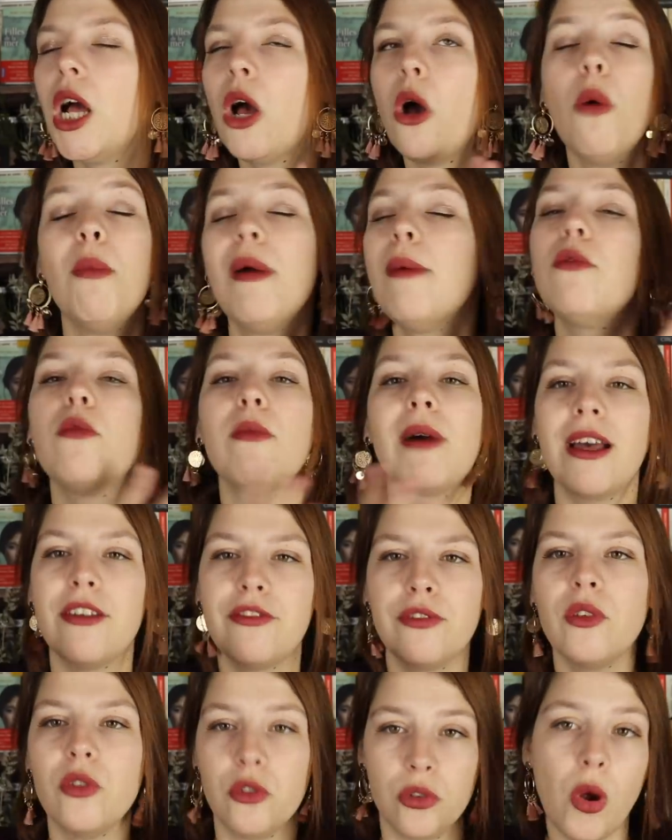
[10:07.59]
Oh, mais bon,
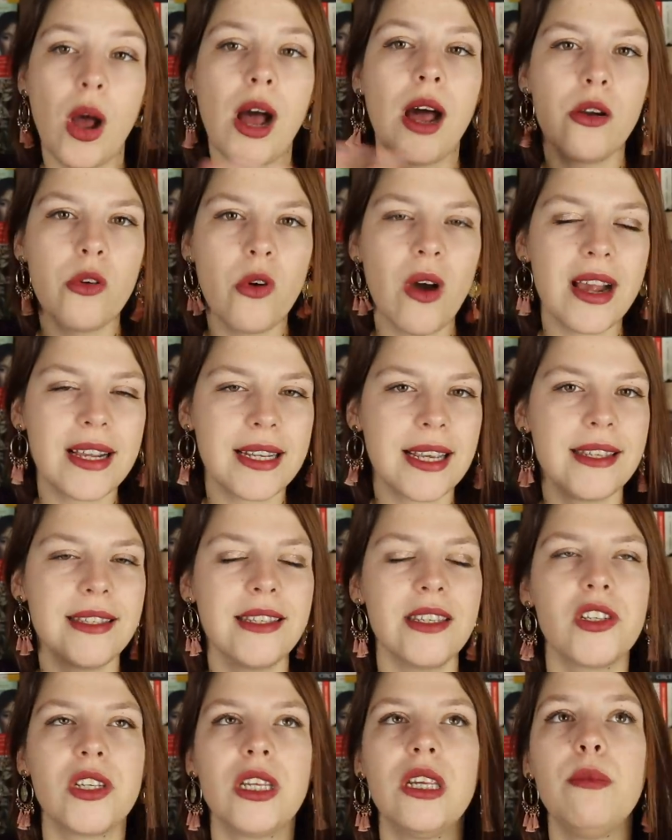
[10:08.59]
bref, euh, un Laura
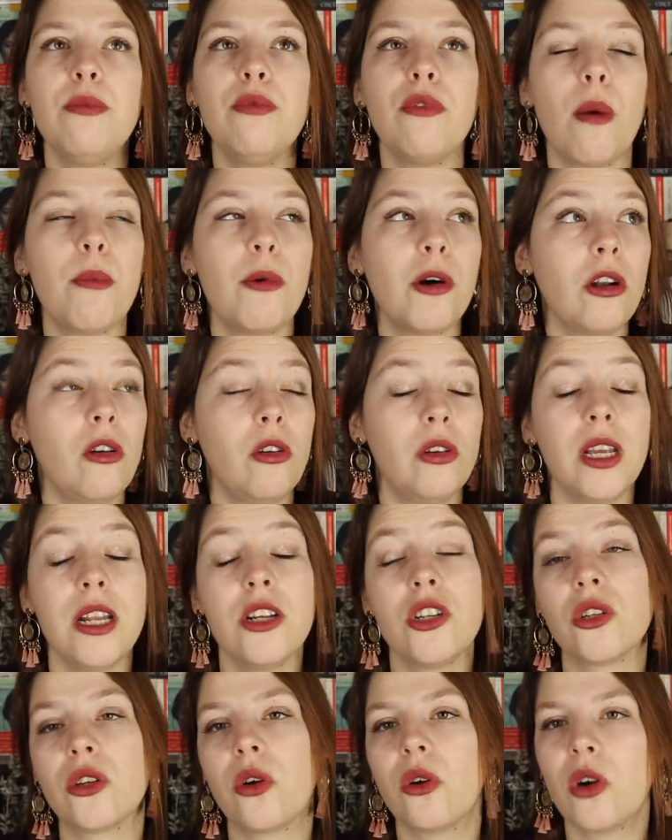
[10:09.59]
Kazishke, peu importe lequel,
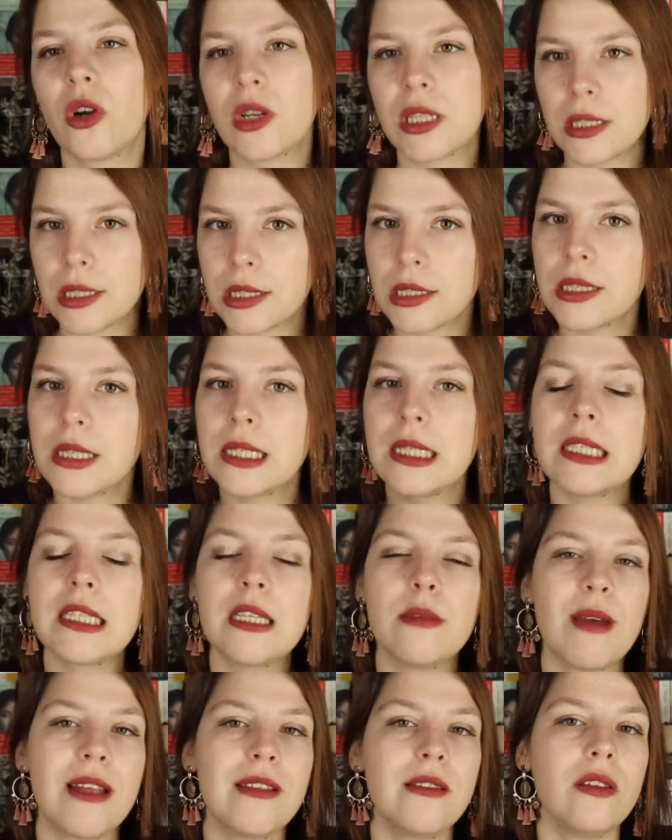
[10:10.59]
j'en ai encore 5-6
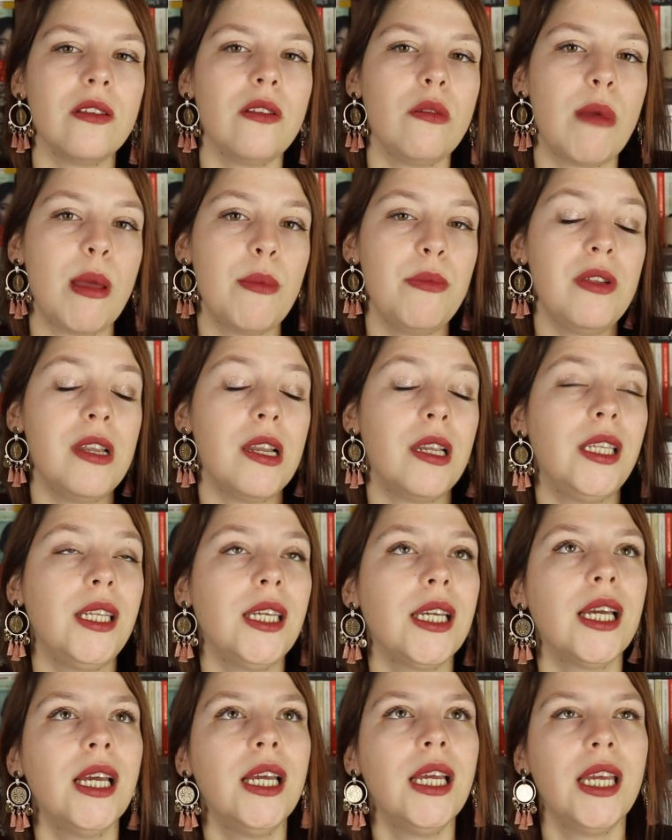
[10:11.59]
qui m'attendent dans ma pile à
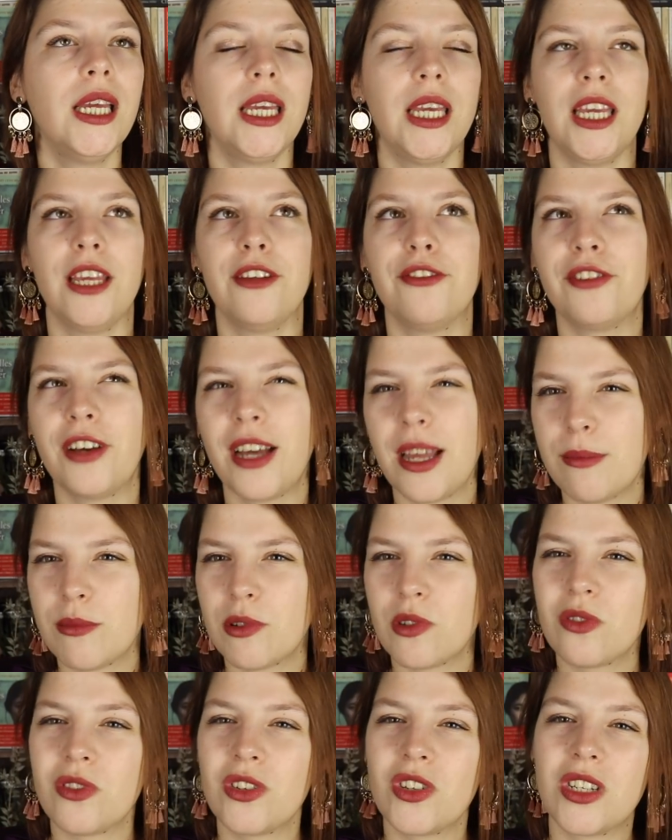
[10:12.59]
lire. Et
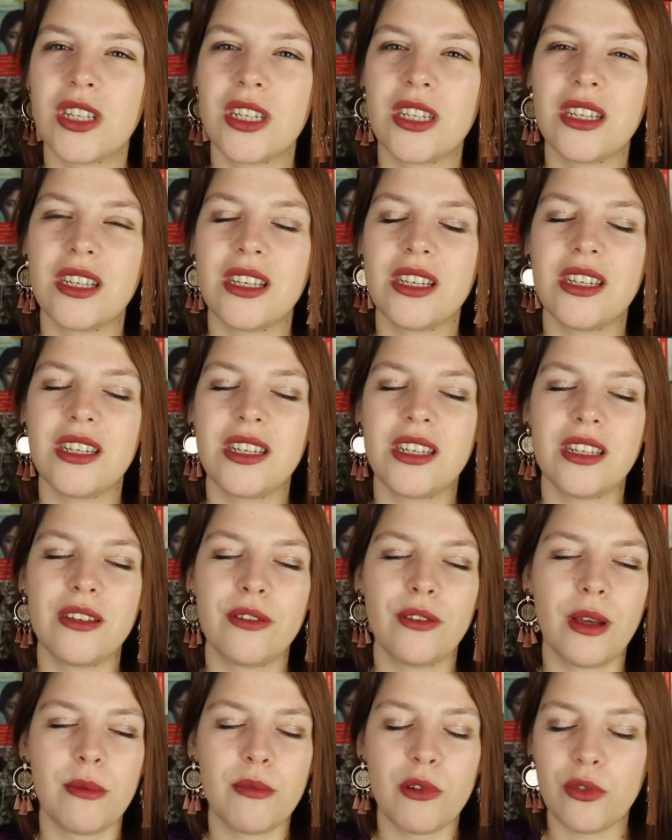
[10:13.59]
vraiment, j'ai
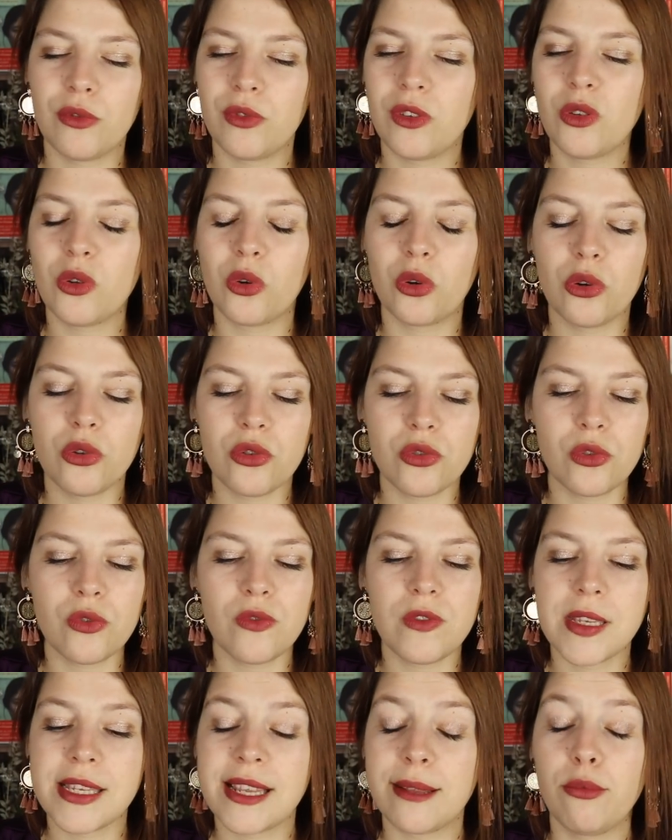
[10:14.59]
vraiment envie de
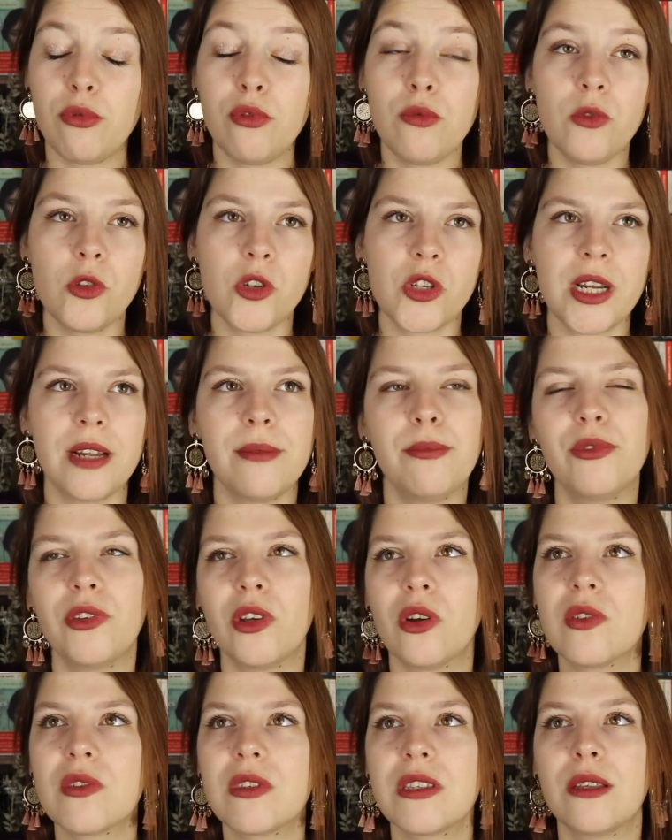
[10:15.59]
retrouver cette plume que j'aime
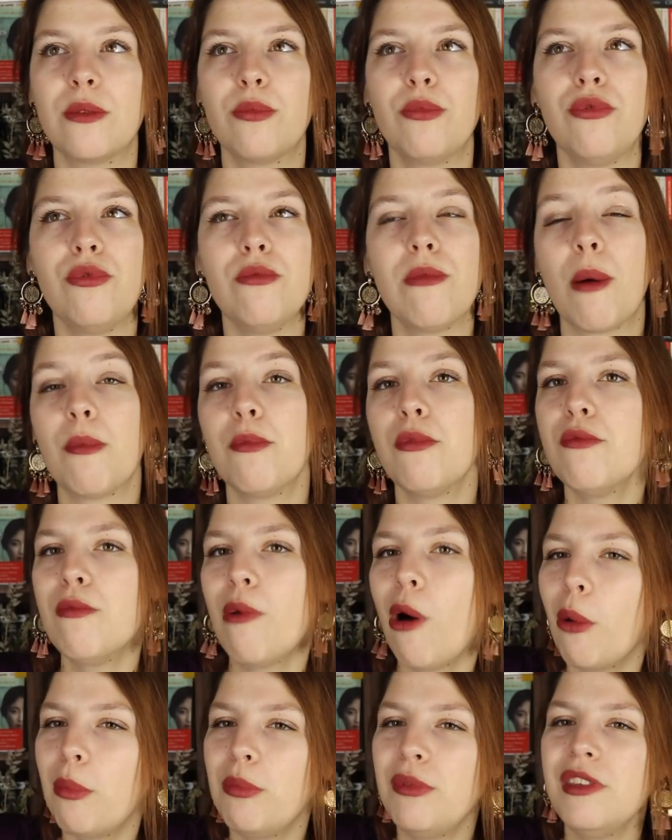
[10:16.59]
tant, cette plume un peu
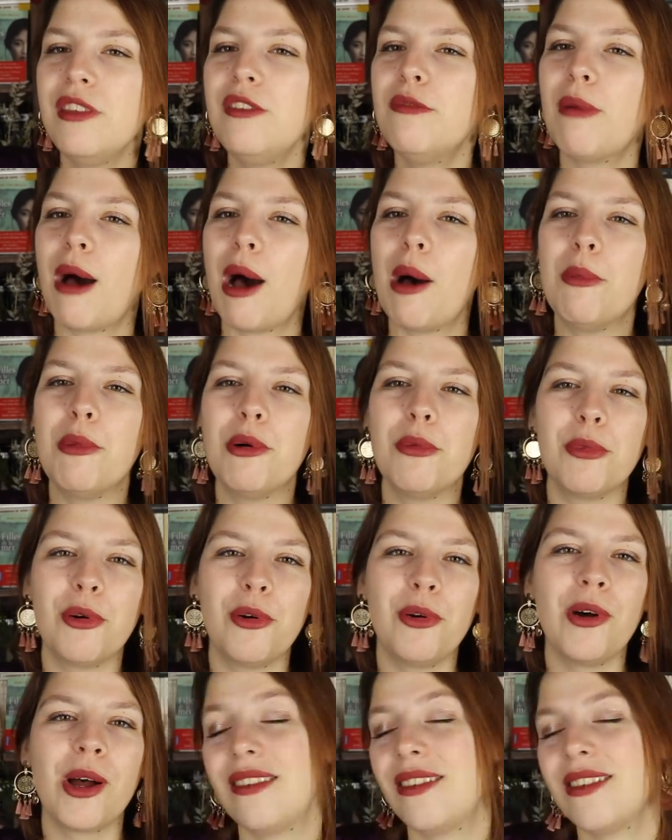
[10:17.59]
morbide par
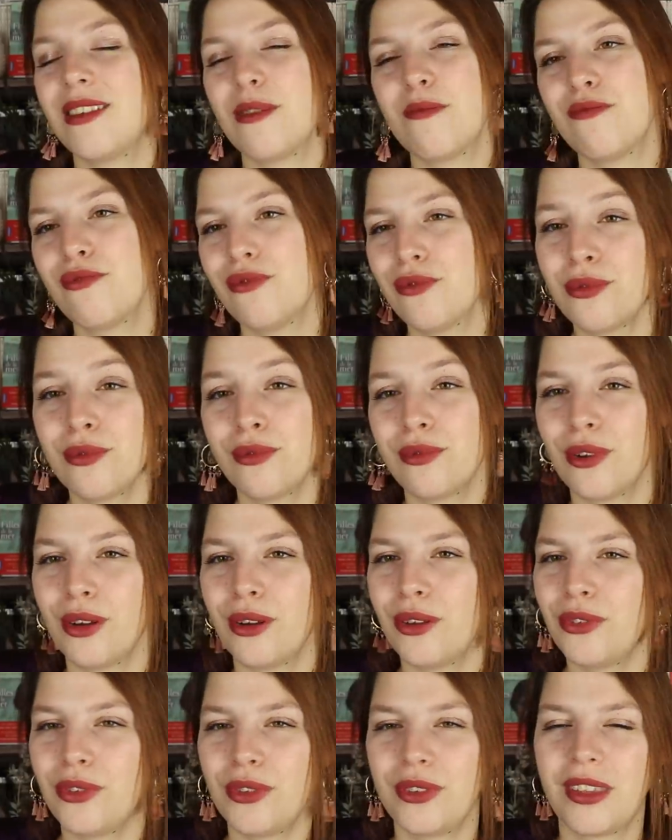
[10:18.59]
moment. J'aime beaucoup
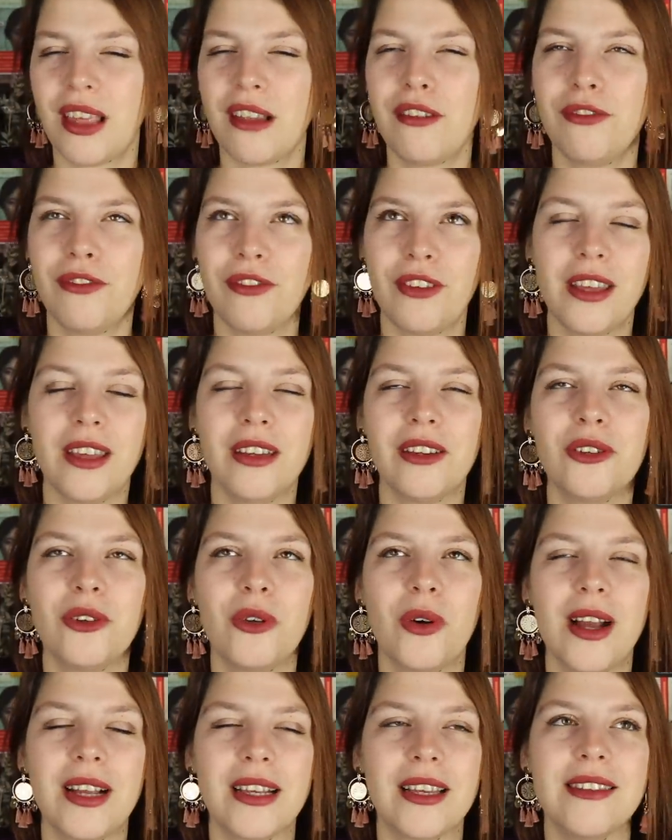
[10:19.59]
euh, ce qu'elle fait, euh,
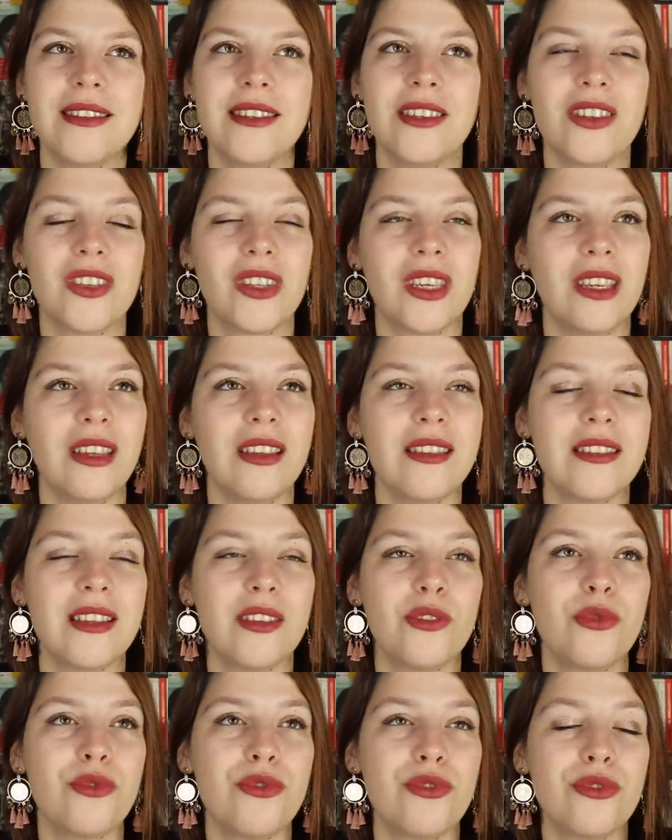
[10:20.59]
Laura Kazishke.
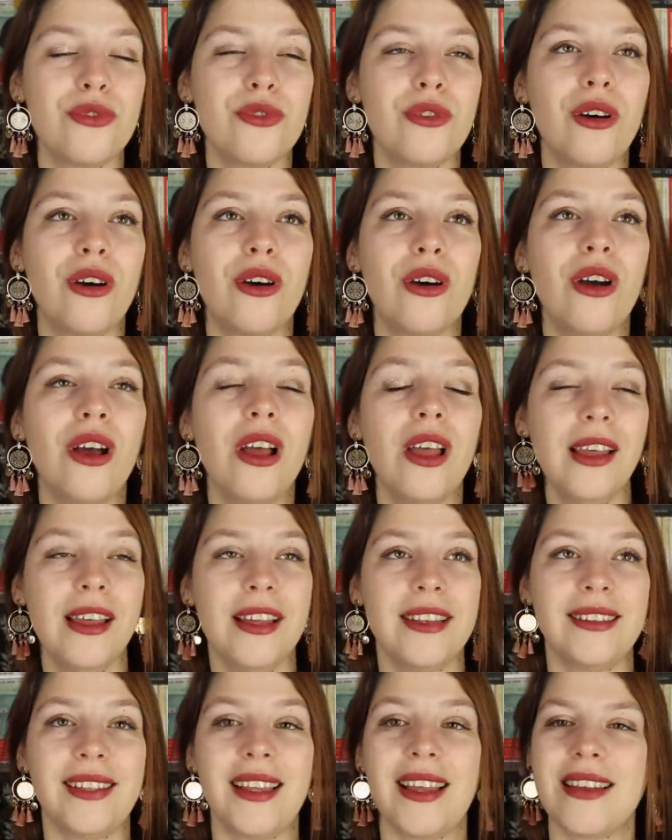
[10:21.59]
C'est toujours
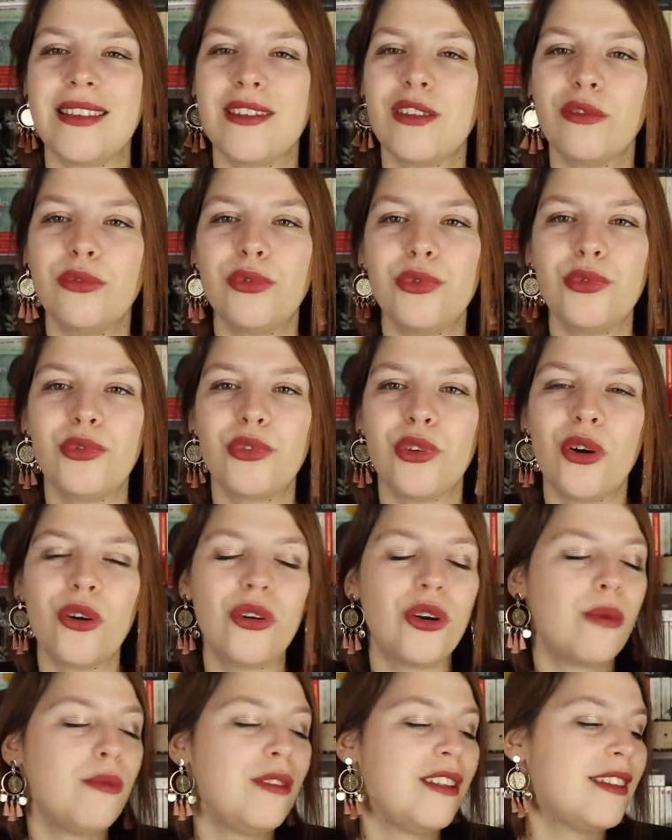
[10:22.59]
très envoûtant
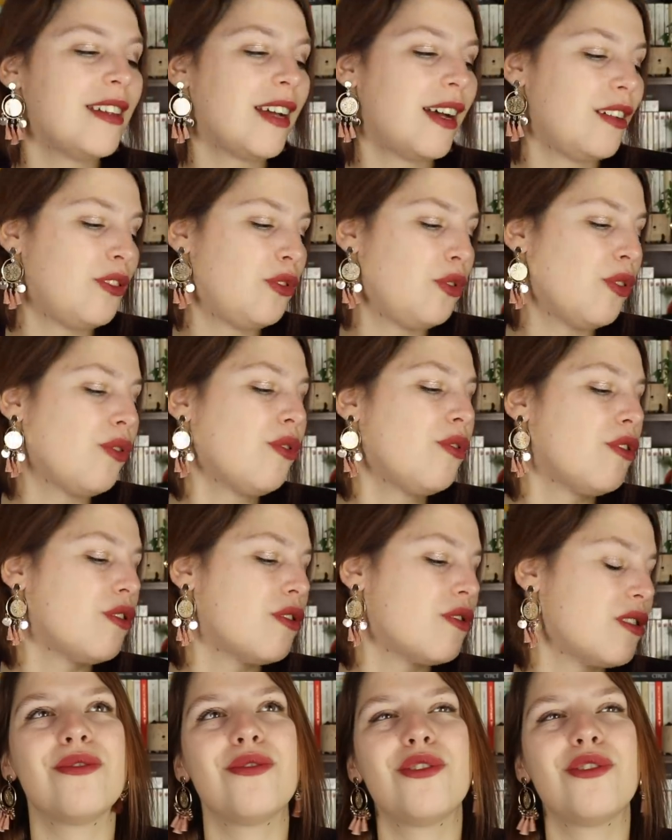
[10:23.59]
comme littérature.